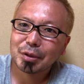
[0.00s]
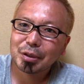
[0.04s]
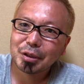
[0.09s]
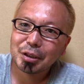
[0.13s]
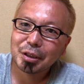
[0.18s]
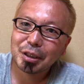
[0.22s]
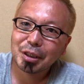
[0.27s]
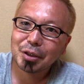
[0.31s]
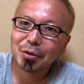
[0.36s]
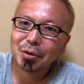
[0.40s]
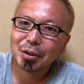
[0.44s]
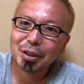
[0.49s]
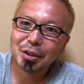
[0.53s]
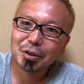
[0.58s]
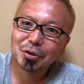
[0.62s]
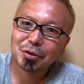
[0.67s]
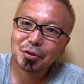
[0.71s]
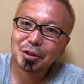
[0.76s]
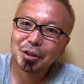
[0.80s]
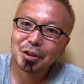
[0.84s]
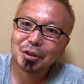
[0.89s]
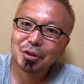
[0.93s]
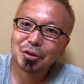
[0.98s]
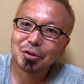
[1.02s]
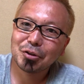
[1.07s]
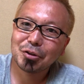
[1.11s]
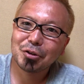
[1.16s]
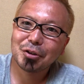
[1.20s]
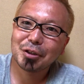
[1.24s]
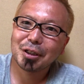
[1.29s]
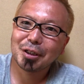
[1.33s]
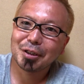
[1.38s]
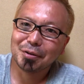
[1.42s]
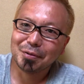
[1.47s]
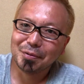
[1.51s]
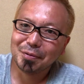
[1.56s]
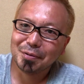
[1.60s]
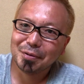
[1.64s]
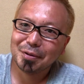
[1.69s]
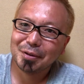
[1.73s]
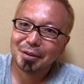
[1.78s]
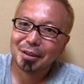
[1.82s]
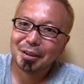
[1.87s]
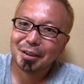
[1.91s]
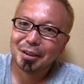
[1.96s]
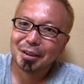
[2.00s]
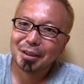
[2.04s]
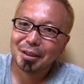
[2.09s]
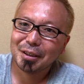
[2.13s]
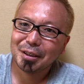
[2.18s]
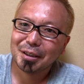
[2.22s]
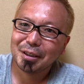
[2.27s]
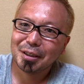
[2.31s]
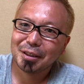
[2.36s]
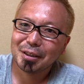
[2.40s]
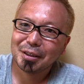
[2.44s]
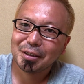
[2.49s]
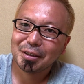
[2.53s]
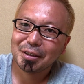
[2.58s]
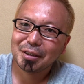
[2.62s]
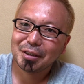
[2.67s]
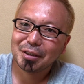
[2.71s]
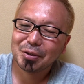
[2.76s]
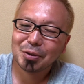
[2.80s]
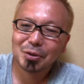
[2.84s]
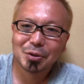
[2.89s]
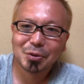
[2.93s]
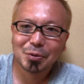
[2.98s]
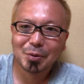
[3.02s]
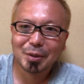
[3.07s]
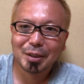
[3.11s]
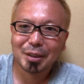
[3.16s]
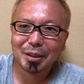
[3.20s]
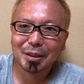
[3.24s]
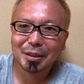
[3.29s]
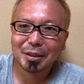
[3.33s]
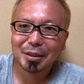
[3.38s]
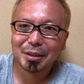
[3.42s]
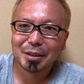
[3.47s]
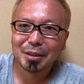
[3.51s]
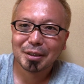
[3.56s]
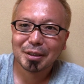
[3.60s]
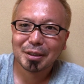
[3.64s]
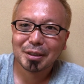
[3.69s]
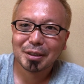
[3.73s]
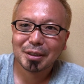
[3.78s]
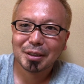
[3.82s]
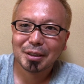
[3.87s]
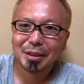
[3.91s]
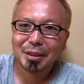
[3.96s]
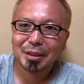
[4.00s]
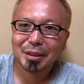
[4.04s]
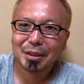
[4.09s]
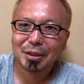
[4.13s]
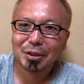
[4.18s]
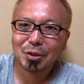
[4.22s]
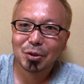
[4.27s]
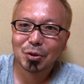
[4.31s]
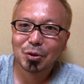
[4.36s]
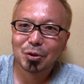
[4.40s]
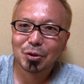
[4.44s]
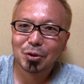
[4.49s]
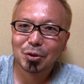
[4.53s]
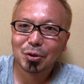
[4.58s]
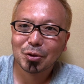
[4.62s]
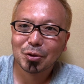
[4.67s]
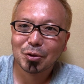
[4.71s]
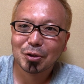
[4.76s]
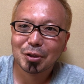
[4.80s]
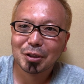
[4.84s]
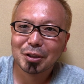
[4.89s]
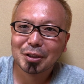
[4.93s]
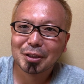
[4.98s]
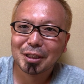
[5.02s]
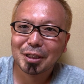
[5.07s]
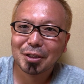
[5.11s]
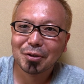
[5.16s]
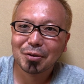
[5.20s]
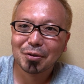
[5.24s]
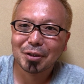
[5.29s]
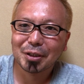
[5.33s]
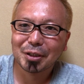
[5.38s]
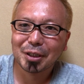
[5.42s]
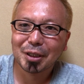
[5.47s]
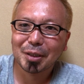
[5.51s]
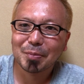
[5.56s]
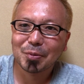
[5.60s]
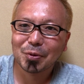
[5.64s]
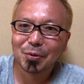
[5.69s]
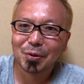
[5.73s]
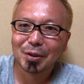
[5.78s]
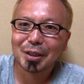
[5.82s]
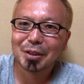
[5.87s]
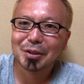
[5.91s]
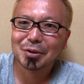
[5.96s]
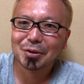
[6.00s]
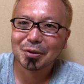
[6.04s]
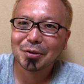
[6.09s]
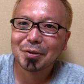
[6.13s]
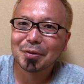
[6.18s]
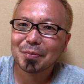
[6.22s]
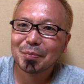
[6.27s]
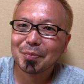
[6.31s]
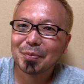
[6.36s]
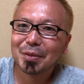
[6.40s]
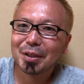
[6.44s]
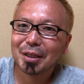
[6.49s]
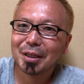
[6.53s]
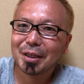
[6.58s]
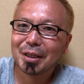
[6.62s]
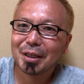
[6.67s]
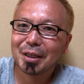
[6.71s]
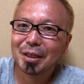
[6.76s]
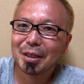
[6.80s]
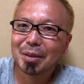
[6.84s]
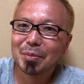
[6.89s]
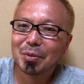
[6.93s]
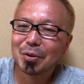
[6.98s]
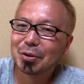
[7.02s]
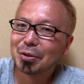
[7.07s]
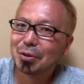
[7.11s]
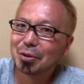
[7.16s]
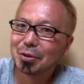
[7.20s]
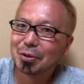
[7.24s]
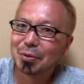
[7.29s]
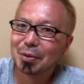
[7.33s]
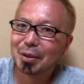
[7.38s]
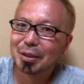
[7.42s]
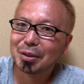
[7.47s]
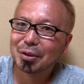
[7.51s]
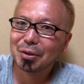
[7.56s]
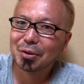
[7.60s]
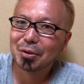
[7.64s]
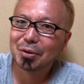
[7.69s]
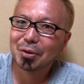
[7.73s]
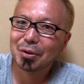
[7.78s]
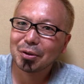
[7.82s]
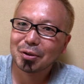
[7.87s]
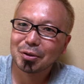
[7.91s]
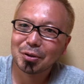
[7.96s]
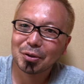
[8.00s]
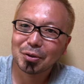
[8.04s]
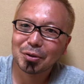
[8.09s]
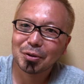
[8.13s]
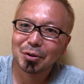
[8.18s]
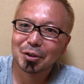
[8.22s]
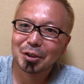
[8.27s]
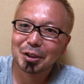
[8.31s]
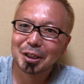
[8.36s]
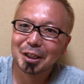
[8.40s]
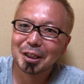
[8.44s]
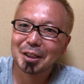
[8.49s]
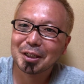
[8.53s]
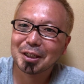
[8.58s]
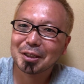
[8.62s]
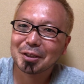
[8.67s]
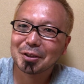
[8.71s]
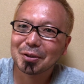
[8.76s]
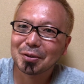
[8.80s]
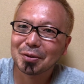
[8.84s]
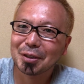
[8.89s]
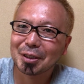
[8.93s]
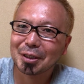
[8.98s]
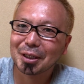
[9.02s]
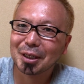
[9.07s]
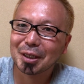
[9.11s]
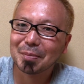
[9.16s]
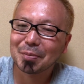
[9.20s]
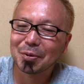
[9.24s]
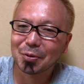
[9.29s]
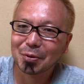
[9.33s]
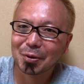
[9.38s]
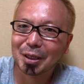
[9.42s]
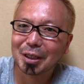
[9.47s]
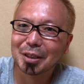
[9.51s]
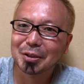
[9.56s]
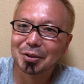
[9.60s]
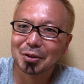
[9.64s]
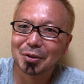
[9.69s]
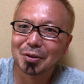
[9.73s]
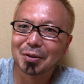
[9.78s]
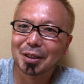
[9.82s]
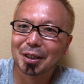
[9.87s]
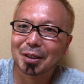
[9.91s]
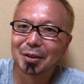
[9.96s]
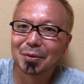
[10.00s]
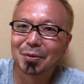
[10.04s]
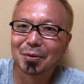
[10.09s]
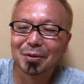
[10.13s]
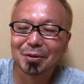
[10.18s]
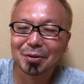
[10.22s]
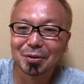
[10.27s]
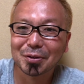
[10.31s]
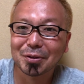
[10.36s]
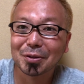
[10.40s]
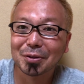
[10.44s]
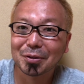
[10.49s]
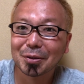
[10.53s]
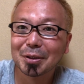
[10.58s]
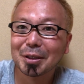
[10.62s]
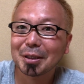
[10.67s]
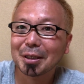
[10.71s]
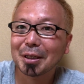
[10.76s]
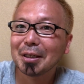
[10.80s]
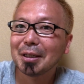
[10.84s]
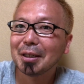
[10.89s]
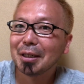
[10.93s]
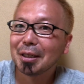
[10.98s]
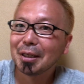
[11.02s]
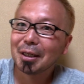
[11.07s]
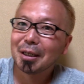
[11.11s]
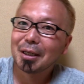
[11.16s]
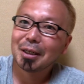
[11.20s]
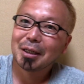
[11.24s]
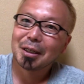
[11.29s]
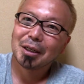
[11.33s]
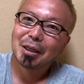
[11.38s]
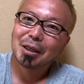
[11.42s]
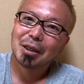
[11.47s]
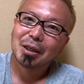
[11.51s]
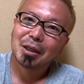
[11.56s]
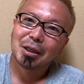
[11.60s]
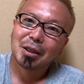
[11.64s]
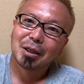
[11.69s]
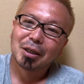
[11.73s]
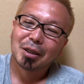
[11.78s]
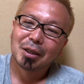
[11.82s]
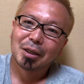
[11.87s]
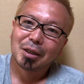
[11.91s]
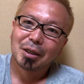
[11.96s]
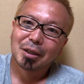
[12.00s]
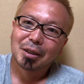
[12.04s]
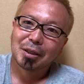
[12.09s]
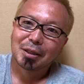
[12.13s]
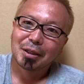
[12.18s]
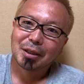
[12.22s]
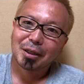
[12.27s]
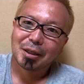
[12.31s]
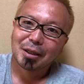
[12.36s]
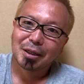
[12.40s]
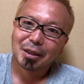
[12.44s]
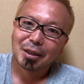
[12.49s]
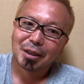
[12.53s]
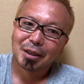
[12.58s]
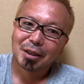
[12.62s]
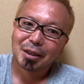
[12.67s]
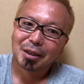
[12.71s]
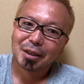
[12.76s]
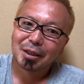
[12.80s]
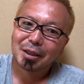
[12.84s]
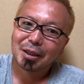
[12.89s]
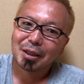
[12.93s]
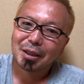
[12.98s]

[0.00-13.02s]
人間の感情には2種類あるで一つは人と人と引きつけるようなタイプの感情でもう一つは人と人と引き離すようなタイプの感情だとこういうふうに言っててで